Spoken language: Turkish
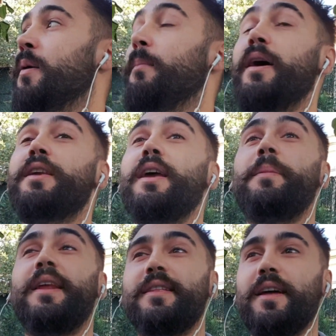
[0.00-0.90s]
Bak
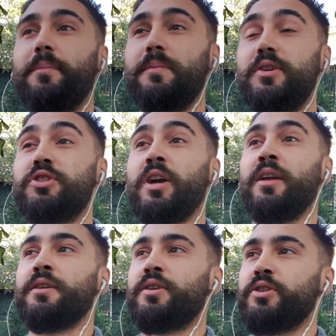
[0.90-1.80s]
yemin ederim
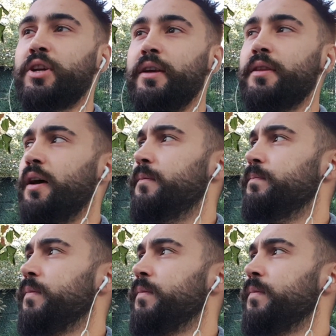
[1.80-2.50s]
inşaatın kış ayında